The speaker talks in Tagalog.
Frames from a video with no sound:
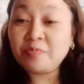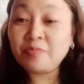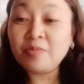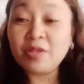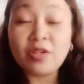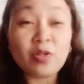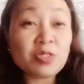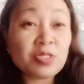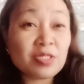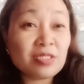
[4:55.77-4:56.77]

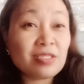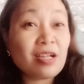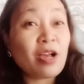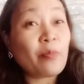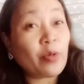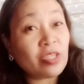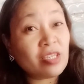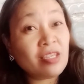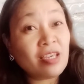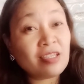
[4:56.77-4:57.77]
videos. Pwede
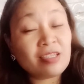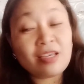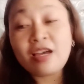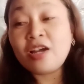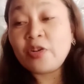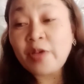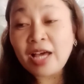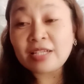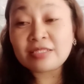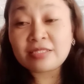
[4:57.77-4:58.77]
din
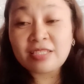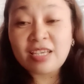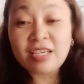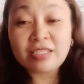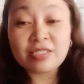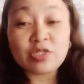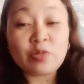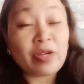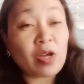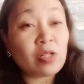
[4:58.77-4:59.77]
reacting to
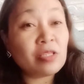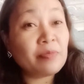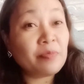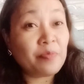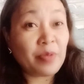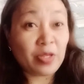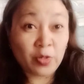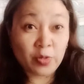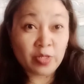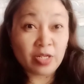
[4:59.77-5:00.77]
my old
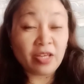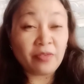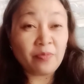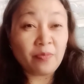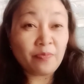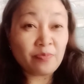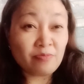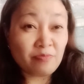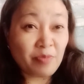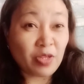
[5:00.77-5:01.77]
picture, ay,
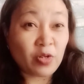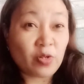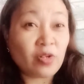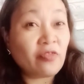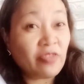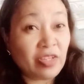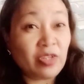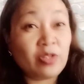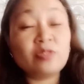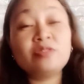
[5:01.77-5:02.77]
picture or
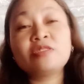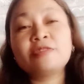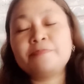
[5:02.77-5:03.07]
videos.